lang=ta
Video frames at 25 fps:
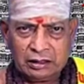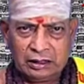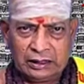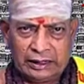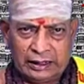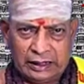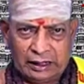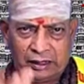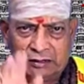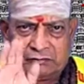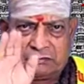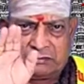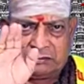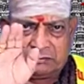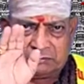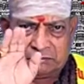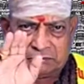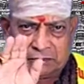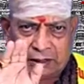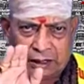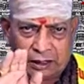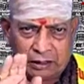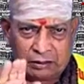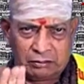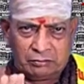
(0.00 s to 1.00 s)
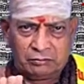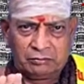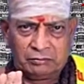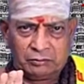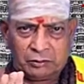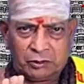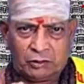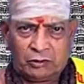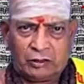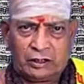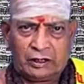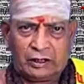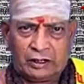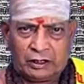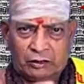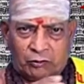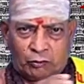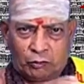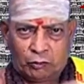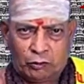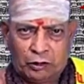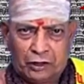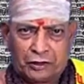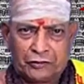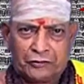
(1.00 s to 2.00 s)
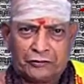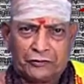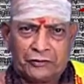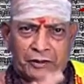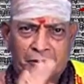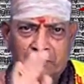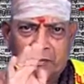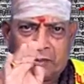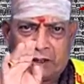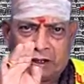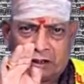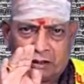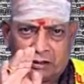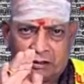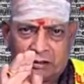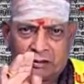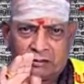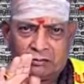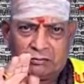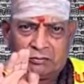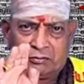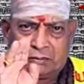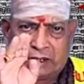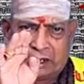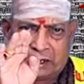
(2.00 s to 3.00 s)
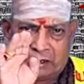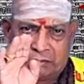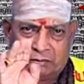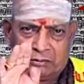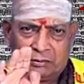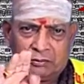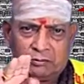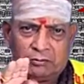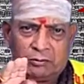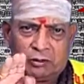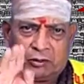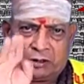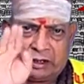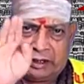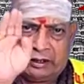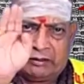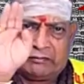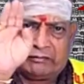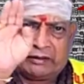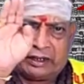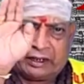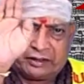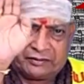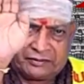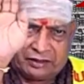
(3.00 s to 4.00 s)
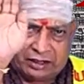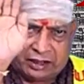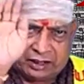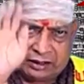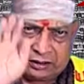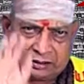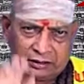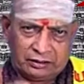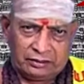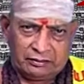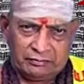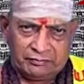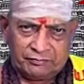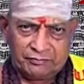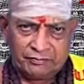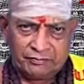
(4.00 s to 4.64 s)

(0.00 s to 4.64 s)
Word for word: நிலவும் பானும் போலே குளிர்ந்தி மலரும் மனமும் போலே வாழ்ந்தார்கள்